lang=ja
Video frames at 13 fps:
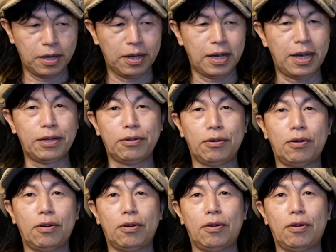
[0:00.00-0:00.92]
あ
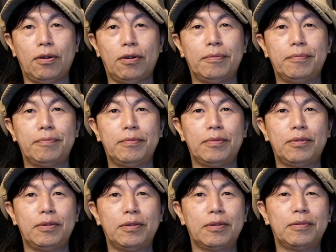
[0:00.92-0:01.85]

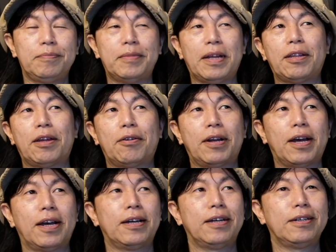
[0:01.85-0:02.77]
のー、あれやろ
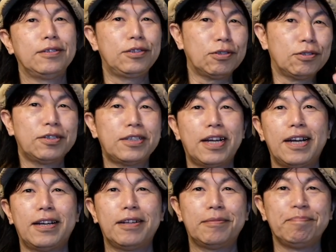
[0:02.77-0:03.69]
なちょっとした